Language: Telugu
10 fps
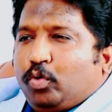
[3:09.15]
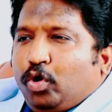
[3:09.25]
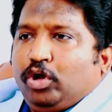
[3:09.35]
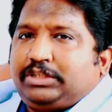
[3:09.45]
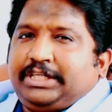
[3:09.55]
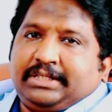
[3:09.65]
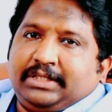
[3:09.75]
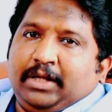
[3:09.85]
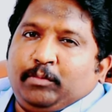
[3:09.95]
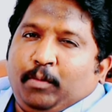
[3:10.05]
ఒళ్ళు
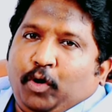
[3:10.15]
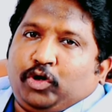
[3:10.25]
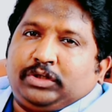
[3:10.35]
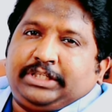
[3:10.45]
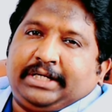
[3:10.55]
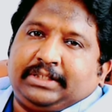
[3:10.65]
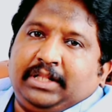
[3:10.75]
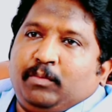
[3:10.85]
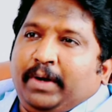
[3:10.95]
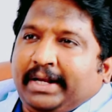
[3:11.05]
వచ్చేస్తుందేమో పొట్ట
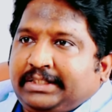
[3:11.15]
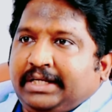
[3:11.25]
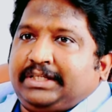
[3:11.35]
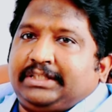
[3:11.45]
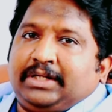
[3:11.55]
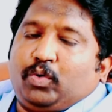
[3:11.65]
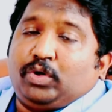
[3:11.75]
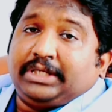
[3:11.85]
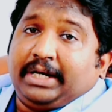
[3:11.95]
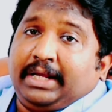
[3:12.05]
వచ్చేస్తుందేమో ఎక్సర్సైజ్ చేసిన
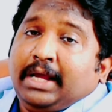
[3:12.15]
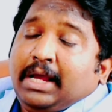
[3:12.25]
ఒక్కోసారి